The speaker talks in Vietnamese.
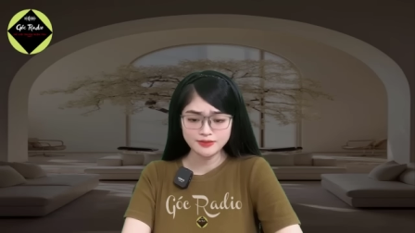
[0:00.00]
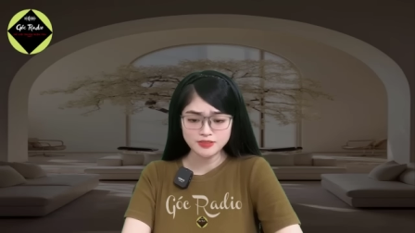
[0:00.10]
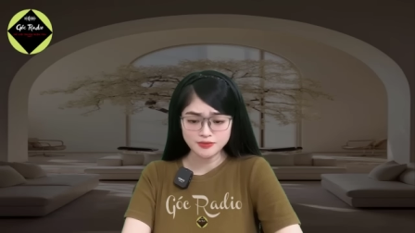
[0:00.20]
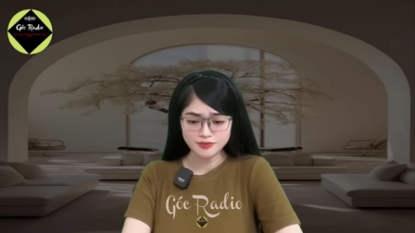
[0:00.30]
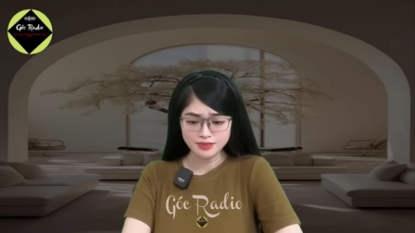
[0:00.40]

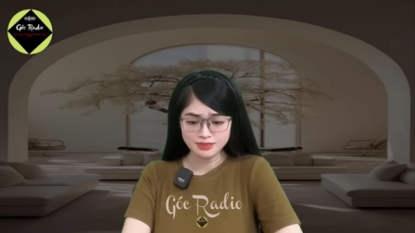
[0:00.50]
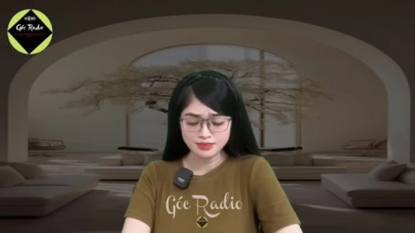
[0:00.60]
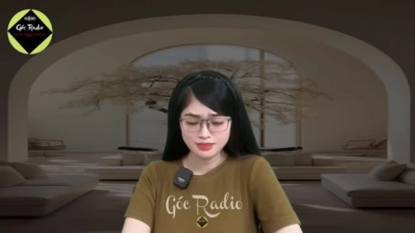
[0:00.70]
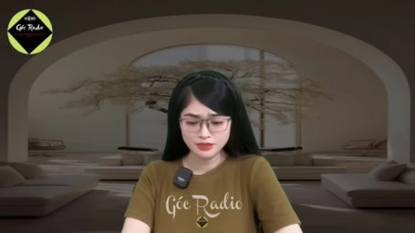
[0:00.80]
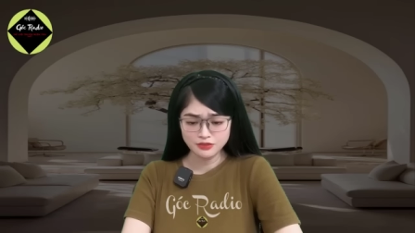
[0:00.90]
Giờ đây,
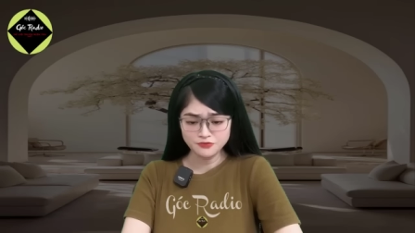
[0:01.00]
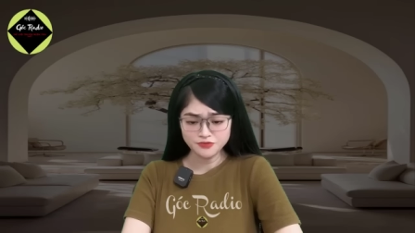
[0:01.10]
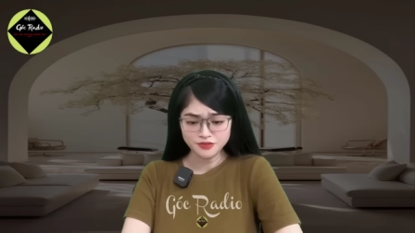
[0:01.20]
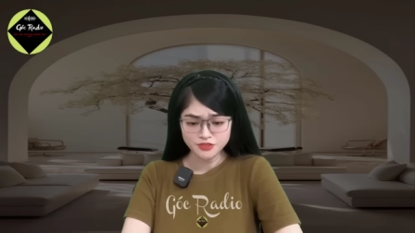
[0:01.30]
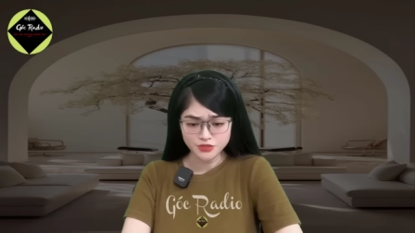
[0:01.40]

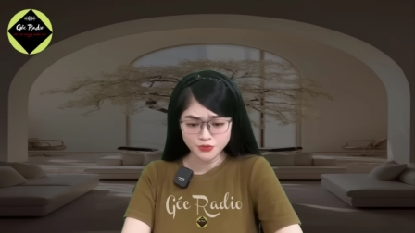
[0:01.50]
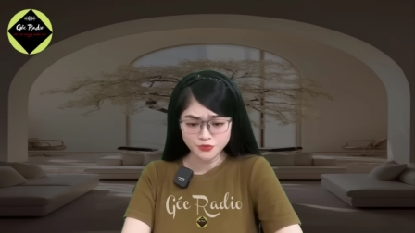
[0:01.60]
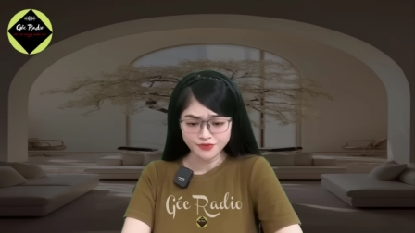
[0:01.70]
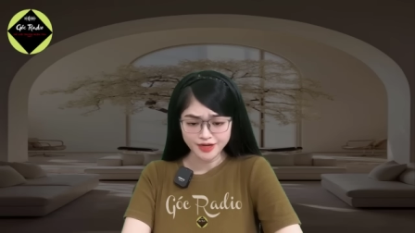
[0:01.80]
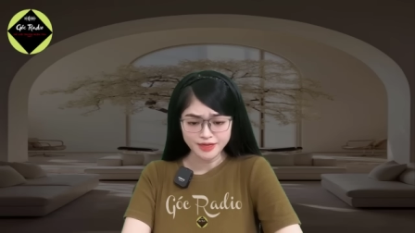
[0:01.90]
phần trước cổ
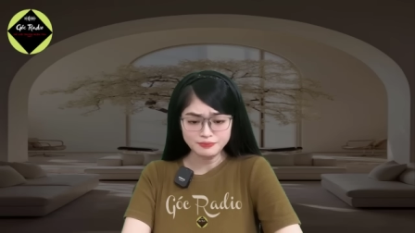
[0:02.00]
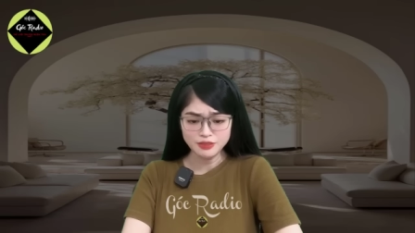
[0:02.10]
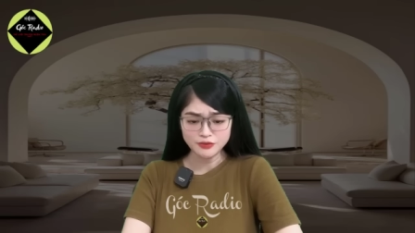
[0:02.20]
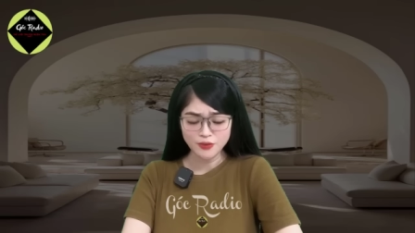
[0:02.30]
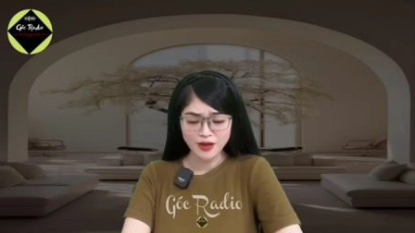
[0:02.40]
váy đã
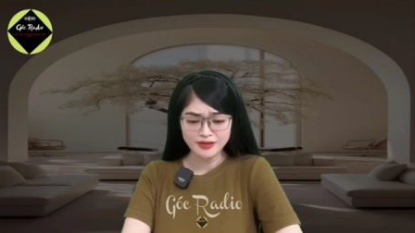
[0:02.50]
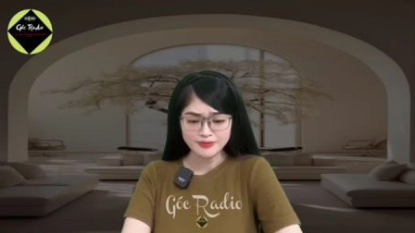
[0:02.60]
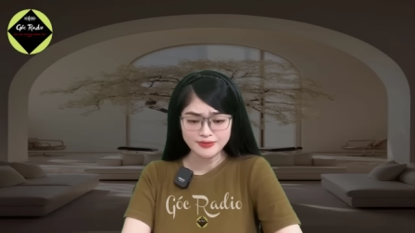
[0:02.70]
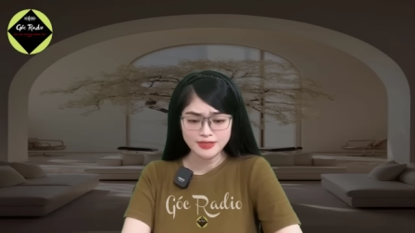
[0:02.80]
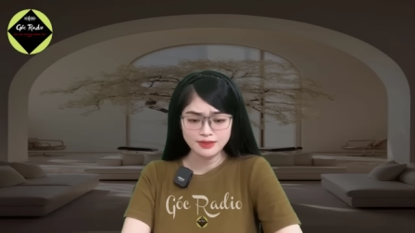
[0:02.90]
mở toang,
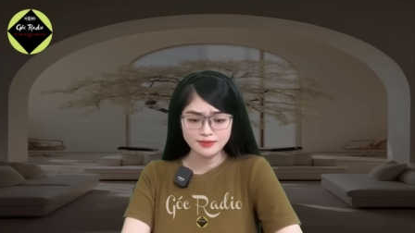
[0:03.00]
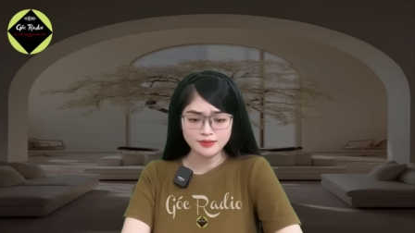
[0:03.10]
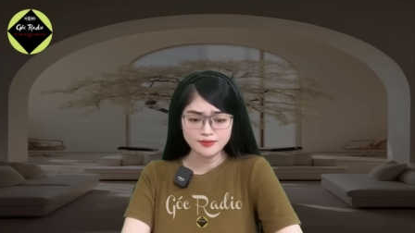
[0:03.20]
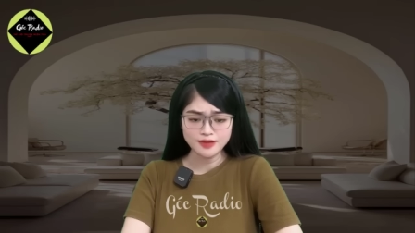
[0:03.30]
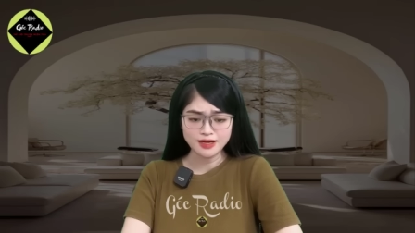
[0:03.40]

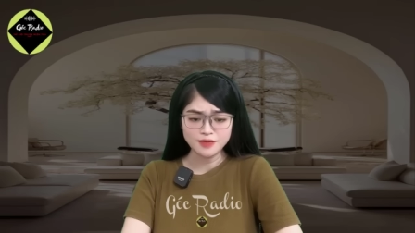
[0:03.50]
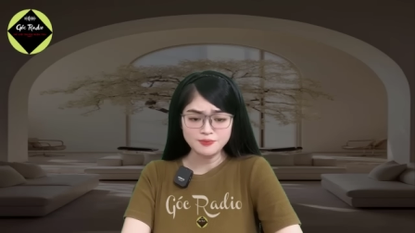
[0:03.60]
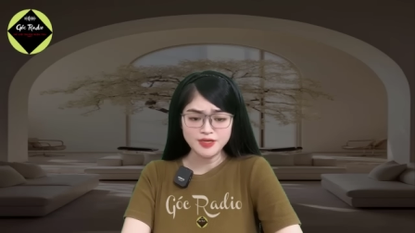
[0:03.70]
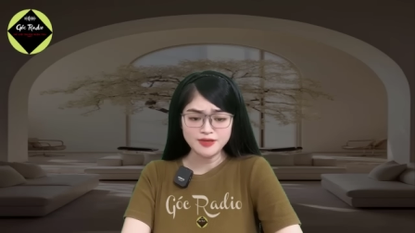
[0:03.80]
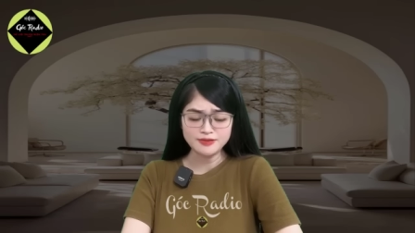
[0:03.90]
tất cả đã
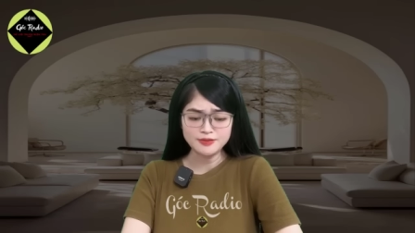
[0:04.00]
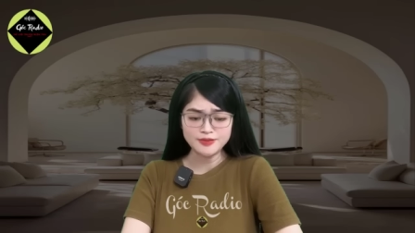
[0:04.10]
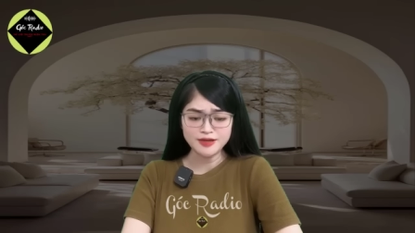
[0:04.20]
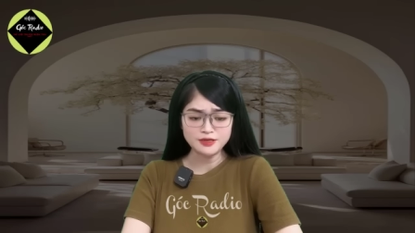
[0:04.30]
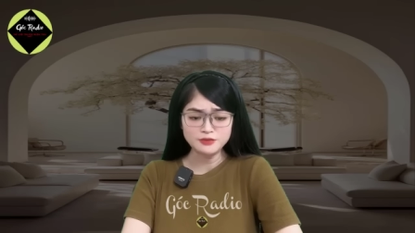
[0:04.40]
bị người đàn ông